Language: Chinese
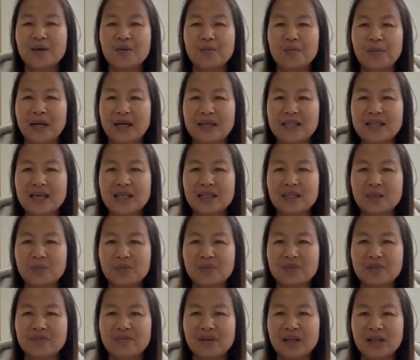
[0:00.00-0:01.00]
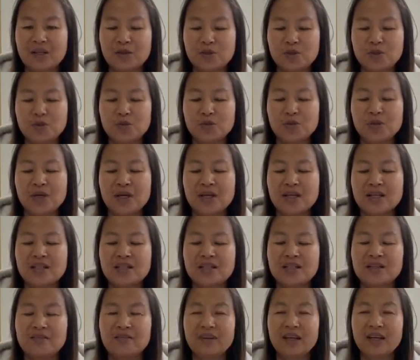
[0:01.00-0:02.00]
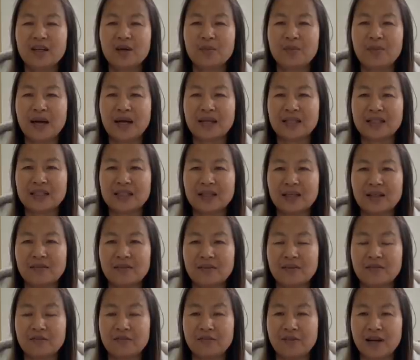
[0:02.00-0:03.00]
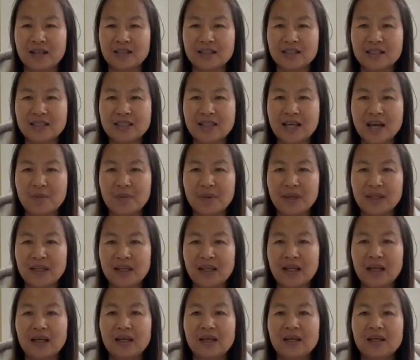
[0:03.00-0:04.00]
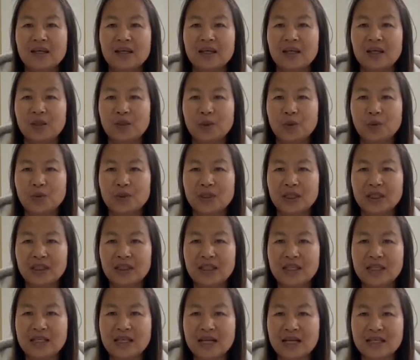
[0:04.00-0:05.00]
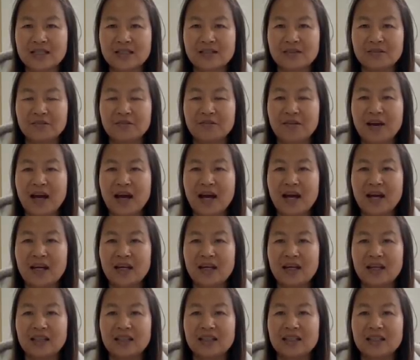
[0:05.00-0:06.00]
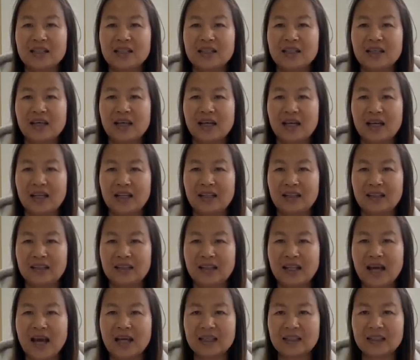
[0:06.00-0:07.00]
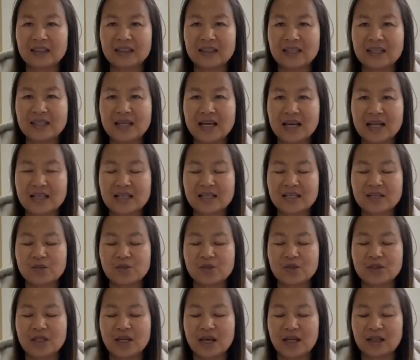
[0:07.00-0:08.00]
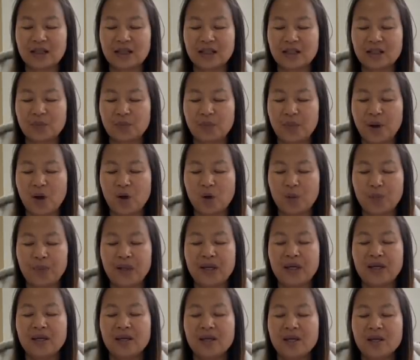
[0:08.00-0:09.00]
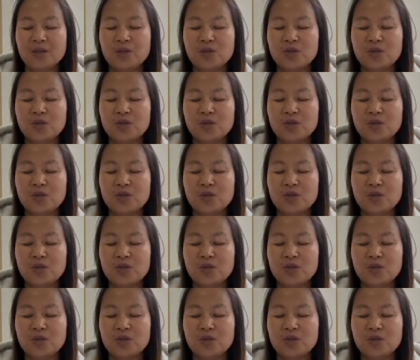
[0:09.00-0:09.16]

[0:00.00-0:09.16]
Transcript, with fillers: 买下呢不是为了住，是为了把这个房子下边呢给弄成地下室，挖了一个很大的地下室去藏他的宝贝，